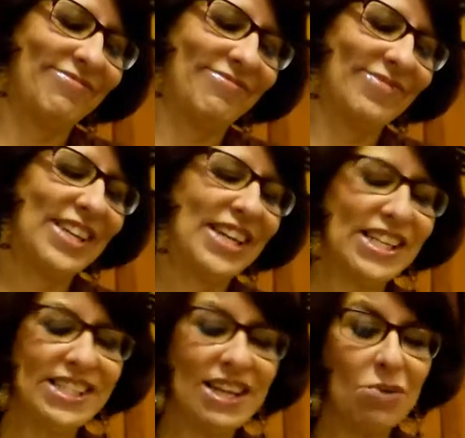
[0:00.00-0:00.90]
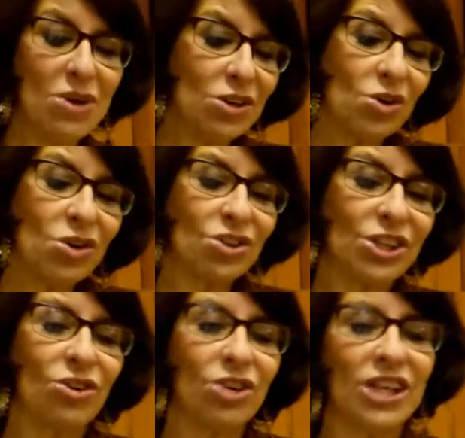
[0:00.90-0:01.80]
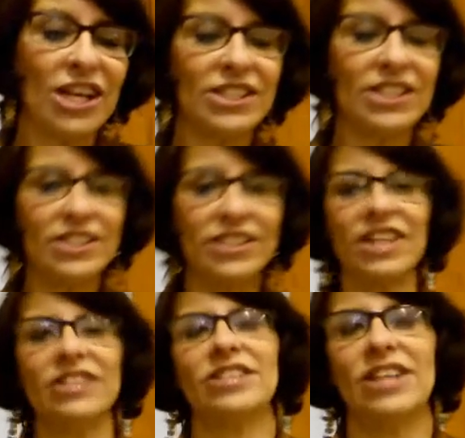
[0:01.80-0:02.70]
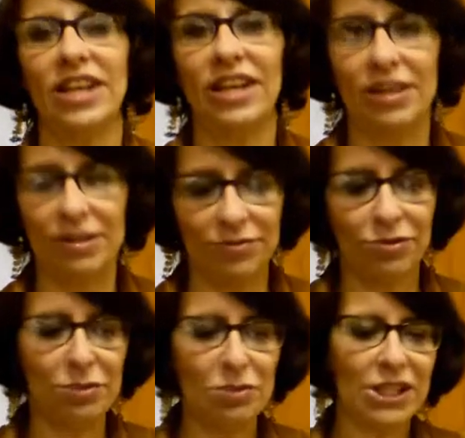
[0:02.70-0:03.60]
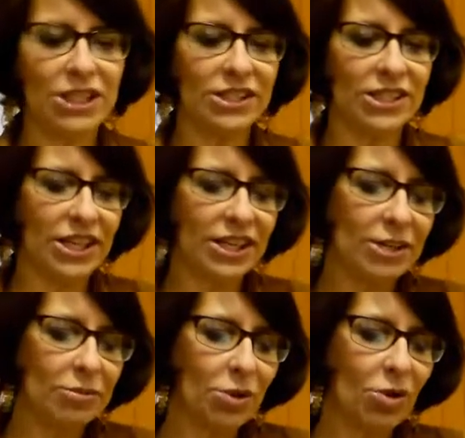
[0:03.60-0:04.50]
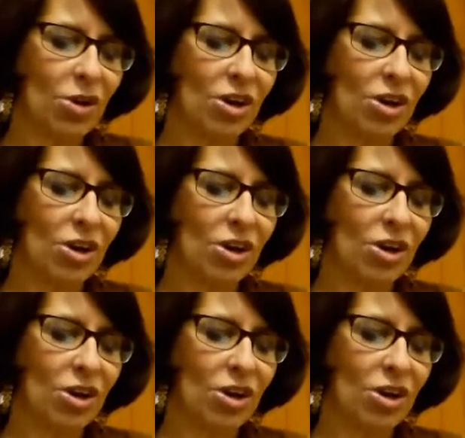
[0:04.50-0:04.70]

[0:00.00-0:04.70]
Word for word: de recorre las islas, que fue mi tercer libro.